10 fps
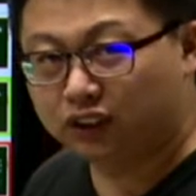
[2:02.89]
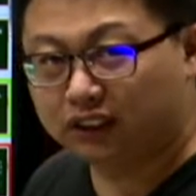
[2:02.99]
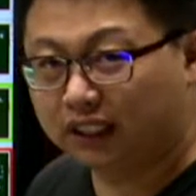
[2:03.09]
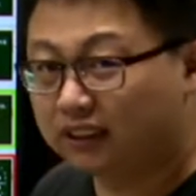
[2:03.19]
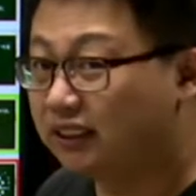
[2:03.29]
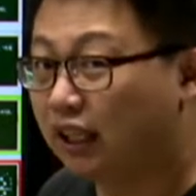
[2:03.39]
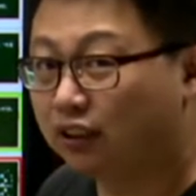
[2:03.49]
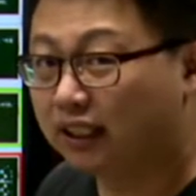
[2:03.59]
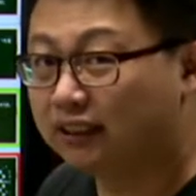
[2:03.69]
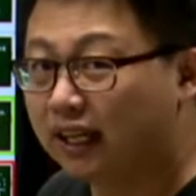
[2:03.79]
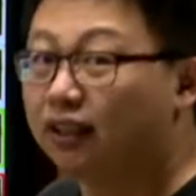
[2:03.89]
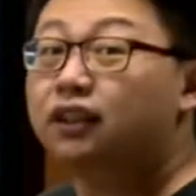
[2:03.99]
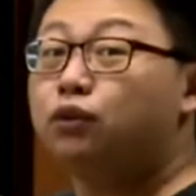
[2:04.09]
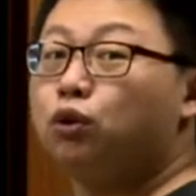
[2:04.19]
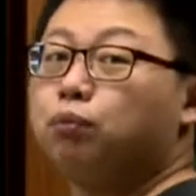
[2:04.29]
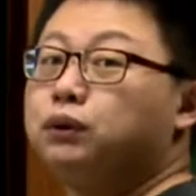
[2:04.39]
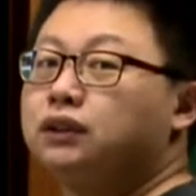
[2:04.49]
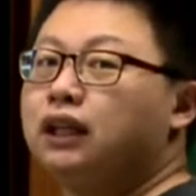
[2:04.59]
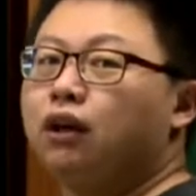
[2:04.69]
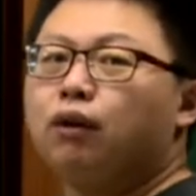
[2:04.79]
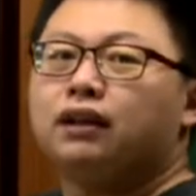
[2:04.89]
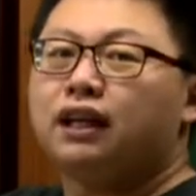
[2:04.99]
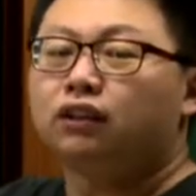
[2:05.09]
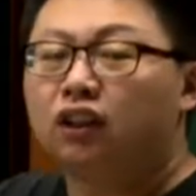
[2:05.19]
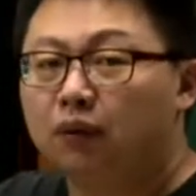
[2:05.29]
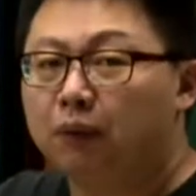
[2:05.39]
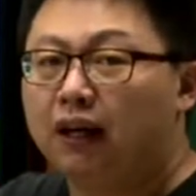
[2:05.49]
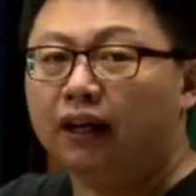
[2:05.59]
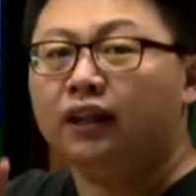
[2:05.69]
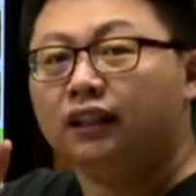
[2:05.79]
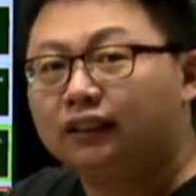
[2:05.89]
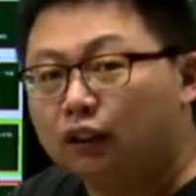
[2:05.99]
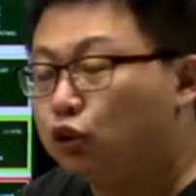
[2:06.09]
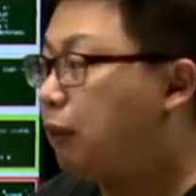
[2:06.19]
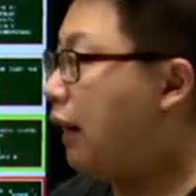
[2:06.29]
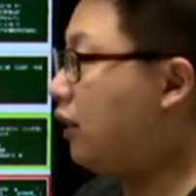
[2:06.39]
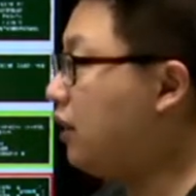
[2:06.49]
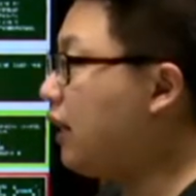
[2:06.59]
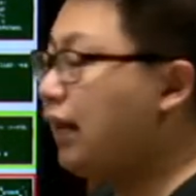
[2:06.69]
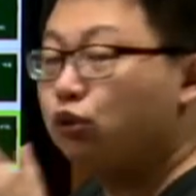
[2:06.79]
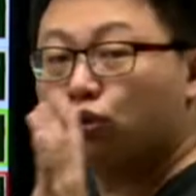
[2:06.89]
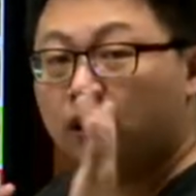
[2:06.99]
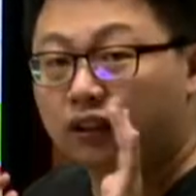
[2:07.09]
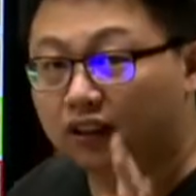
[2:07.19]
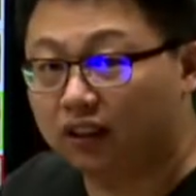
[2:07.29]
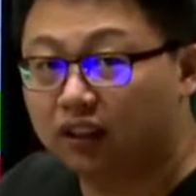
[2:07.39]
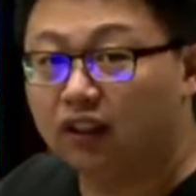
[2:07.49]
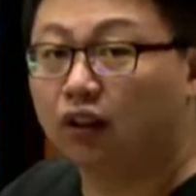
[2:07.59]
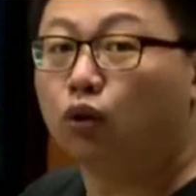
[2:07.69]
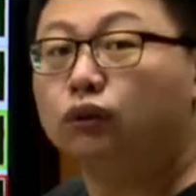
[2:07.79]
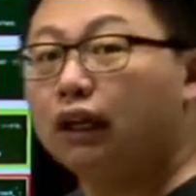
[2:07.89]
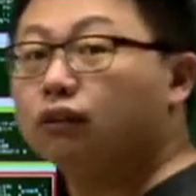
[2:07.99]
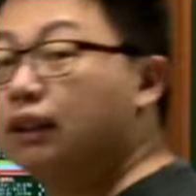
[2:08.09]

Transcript: 接在几号碳上？你如果不知道的话，你要特别再去把核苷酸的一个构造